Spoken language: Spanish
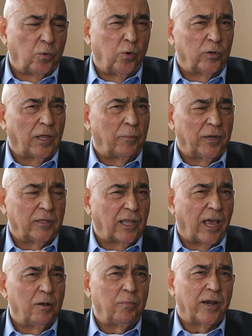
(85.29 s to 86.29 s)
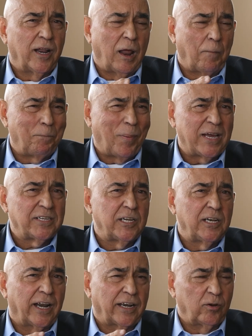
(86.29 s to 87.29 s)
fundamental para la paz
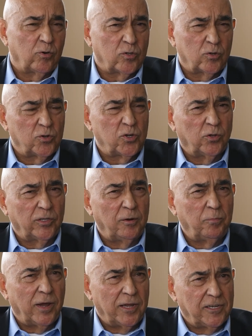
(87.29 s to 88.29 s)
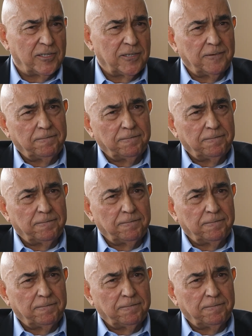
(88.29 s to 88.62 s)
y la reconstrucción del país.